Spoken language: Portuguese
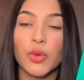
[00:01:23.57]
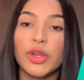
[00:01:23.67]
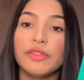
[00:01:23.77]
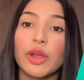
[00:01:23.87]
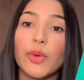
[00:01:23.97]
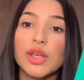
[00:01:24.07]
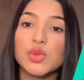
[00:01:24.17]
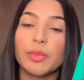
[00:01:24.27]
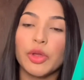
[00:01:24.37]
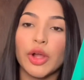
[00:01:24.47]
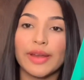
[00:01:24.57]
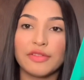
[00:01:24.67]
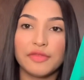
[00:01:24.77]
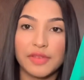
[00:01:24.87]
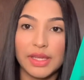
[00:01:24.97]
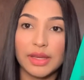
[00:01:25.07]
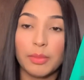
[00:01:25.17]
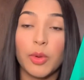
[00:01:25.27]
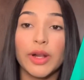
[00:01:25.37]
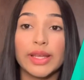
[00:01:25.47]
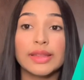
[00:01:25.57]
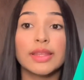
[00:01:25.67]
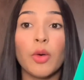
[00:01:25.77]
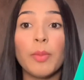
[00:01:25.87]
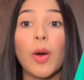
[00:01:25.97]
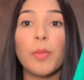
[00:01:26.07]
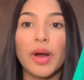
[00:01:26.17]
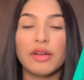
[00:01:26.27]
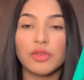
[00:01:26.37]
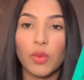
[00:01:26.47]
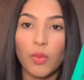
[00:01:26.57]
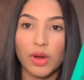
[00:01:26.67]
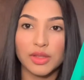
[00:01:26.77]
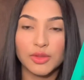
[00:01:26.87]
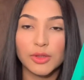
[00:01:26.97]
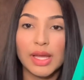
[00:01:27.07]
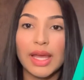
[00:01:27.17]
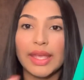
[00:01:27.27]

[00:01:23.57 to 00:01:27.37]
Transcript: O livro é quase uma biografia, porém tão palpável quanto,